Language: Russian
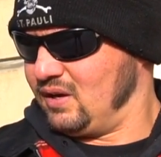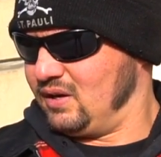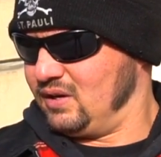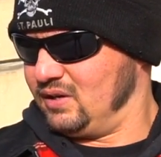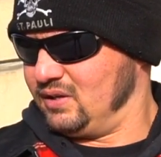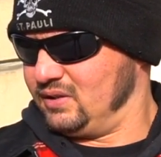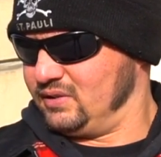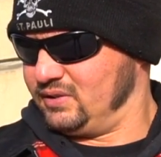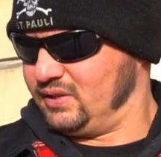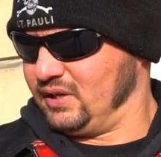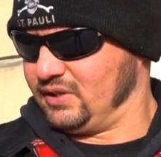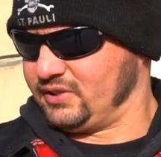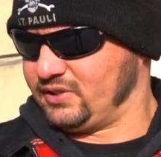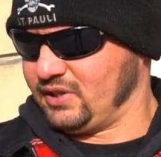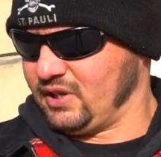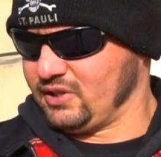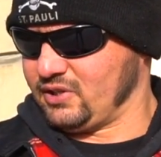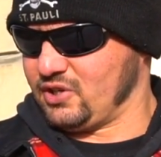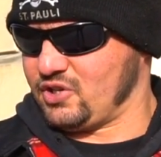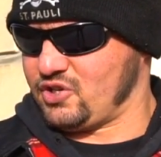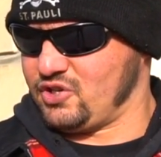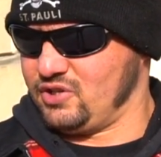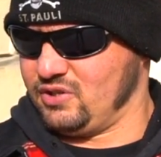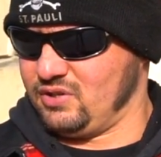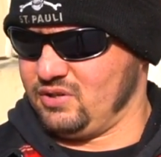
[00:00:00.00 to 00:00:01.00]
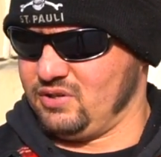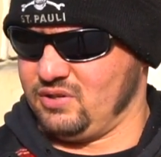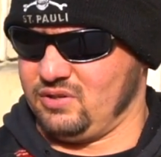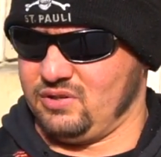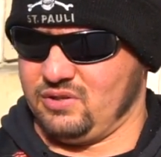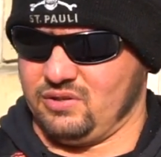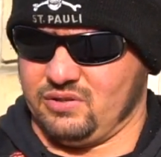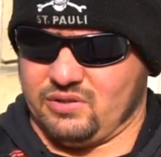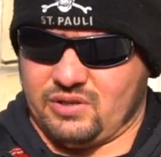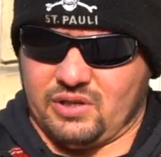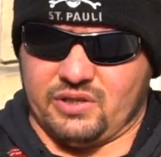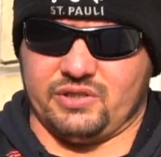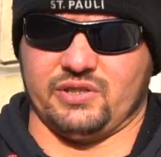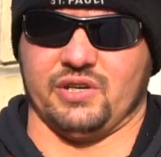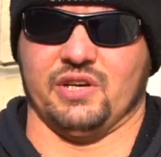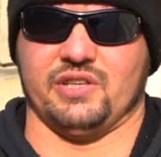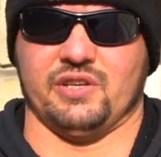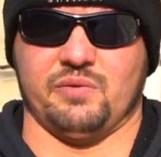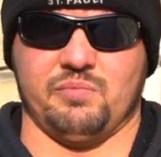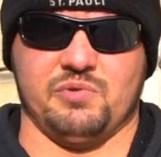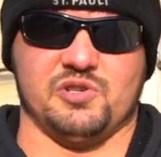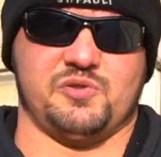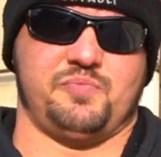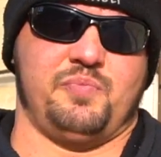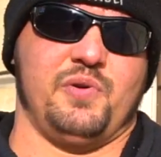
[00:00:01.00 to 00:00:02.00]
Э, достаточно, так
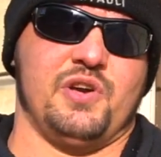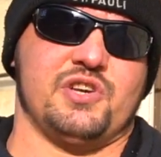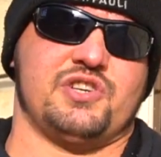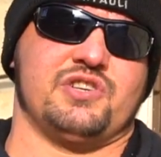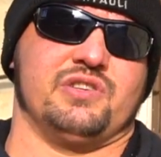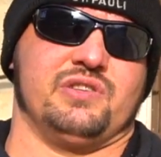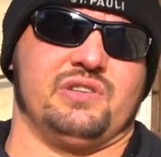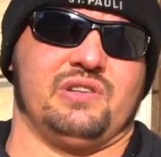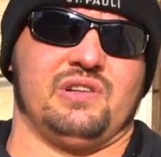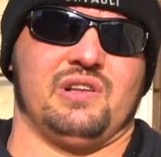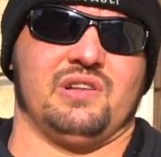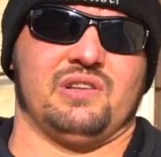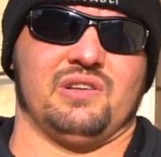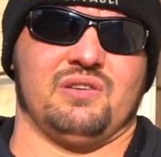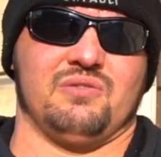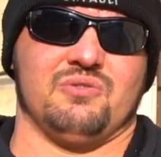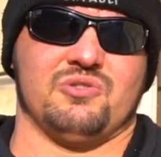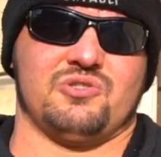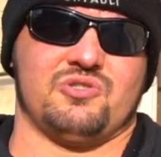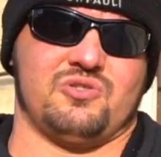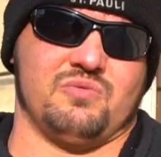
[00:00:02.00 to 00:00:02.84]
сказать, обеспечены для того,